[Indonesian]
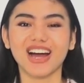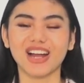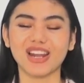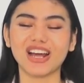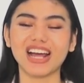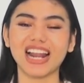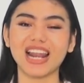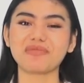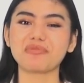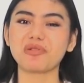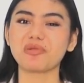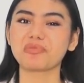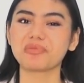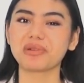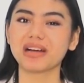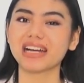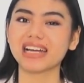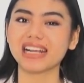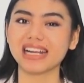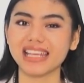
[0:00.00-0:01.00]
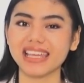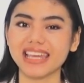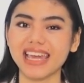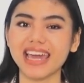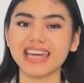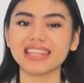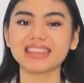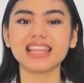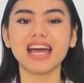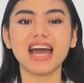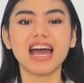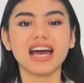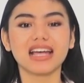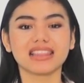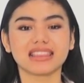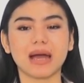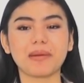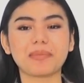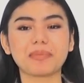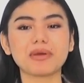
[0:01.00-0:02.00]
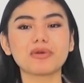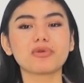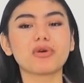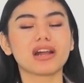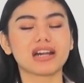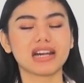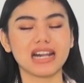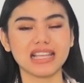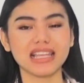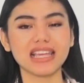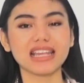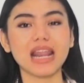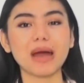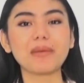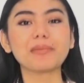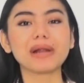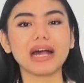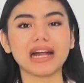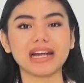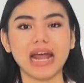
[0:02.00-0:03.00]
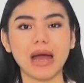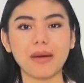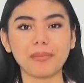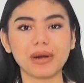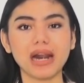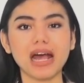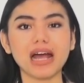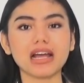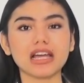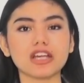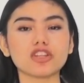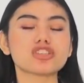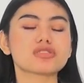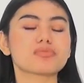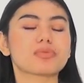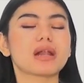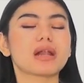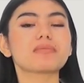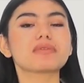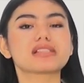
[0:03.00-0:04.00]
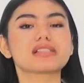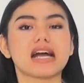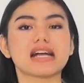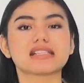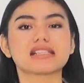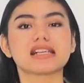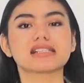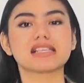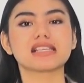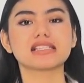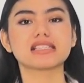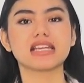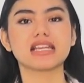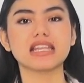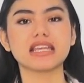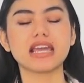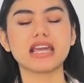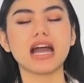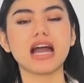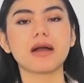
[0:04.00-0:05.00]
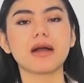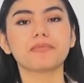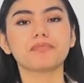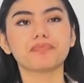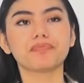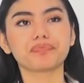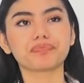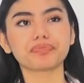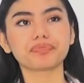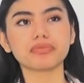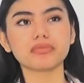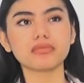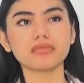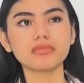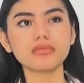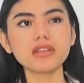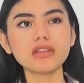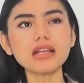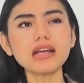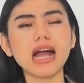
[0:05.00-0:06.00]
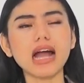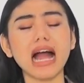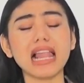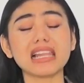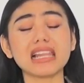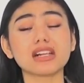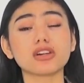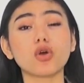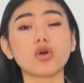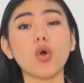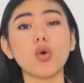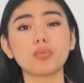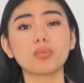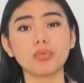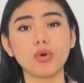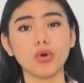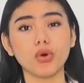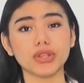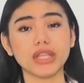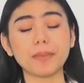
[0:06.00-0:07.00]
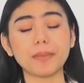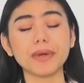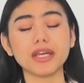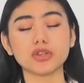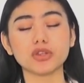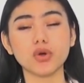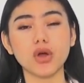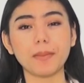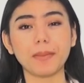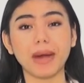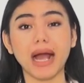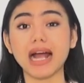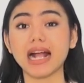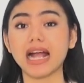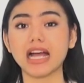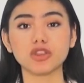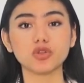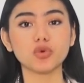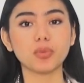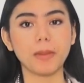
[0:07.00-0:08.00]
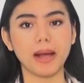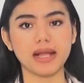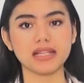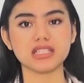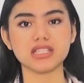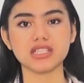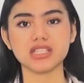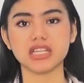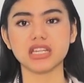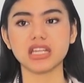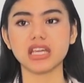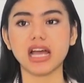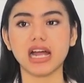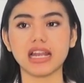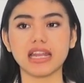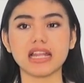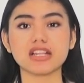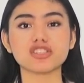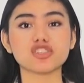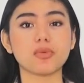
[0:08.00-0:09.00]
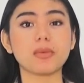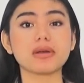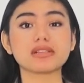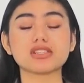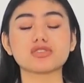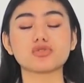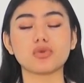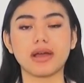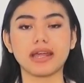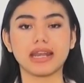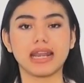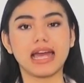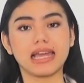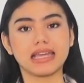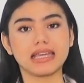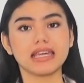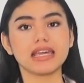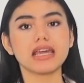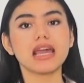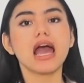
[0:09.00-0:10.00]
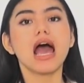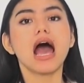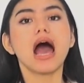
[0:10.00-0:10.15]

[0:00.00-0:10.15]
kalau kalian mau mengcreate tapi warnanya nabrak-nabrak itu sebenarnya bisa aja sih jadinya color combo tapi itu emang agak too much jadi kalian coba sesuaikan lagi